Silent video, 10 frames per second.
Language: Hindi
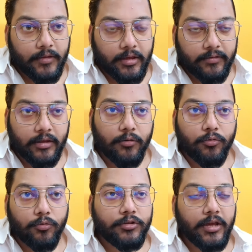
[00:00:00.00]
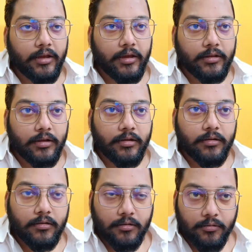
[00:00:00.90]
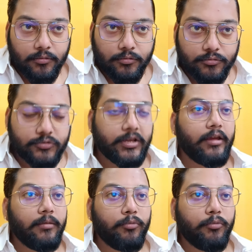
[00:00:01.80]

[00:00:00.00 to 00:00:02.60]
के सेल को रोक दिया गया था उसके